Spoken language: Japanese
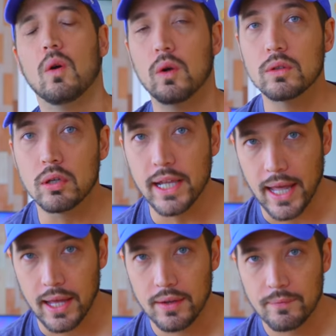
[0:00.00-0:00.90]
う本当に
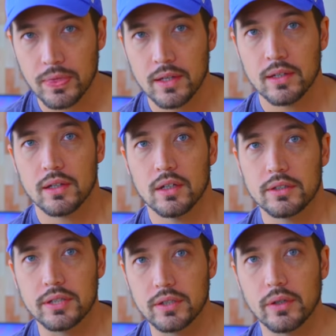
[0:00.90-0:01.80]
ね、
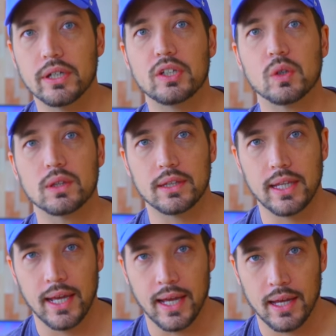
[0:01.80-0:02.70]
強い人っ
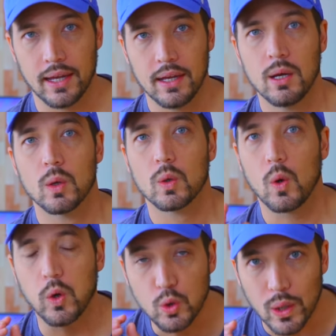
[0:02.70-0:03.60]
て
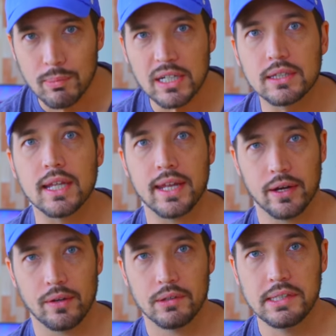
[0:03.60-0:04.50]
断りまくってんだ
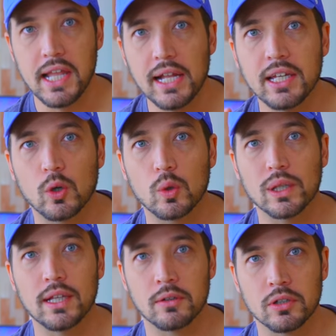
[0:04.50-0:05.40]
よ。何に
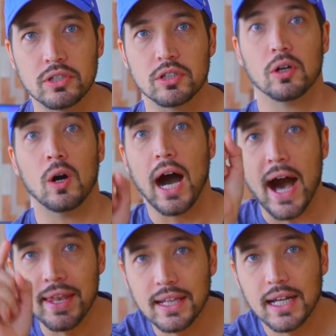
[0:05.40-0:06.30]
断ってるのって言うと、
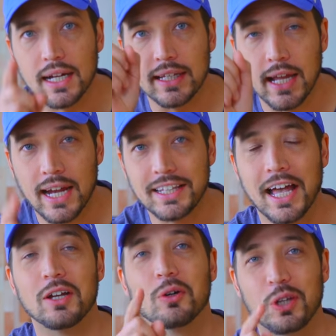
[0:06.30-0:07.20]
あなたがやり
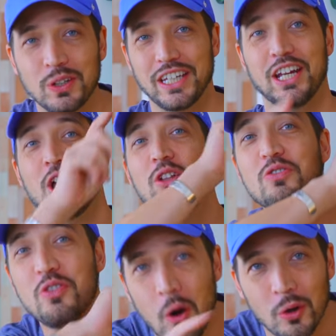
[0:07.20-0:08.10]
たいことに
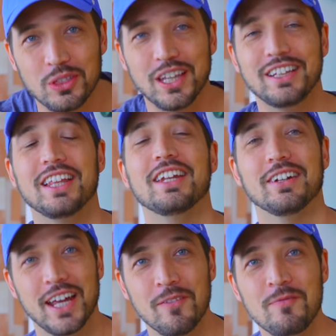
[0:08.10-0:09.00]
ノーって言ってんだ
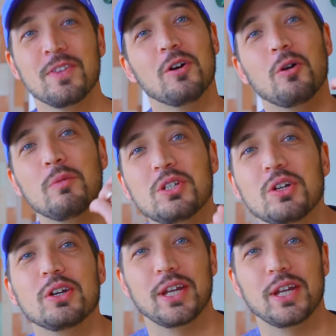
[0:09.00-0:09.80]
よね。面白い